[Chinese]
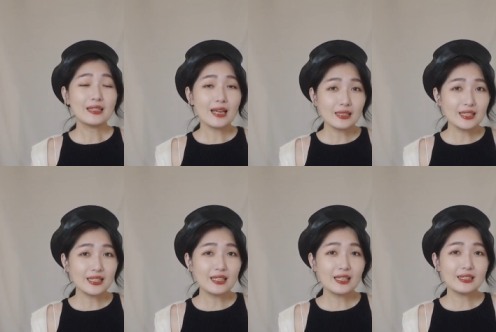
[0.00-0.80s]
看之
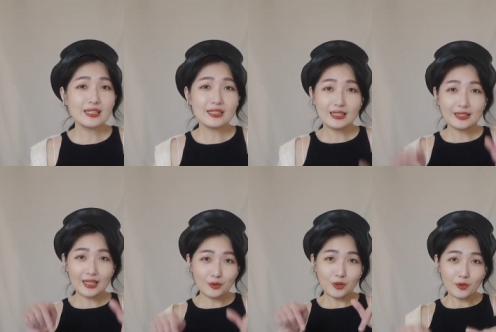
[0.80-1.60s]
前呢，记得先
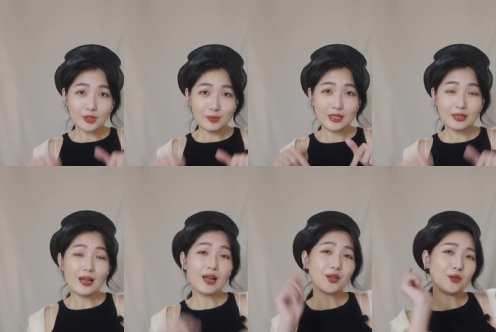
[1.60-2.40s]
订阅我的频
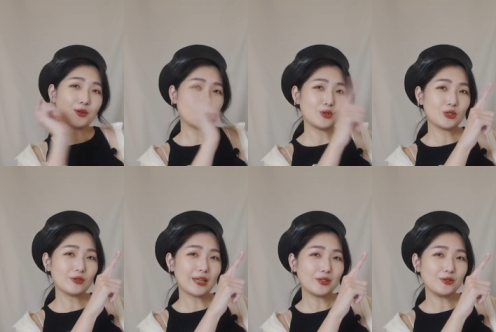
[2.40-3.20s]
道，还有追踪
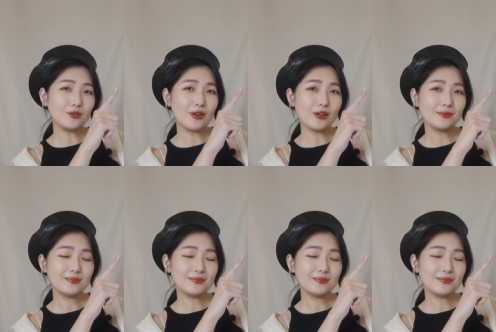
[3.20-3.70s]
我的 IG 哦。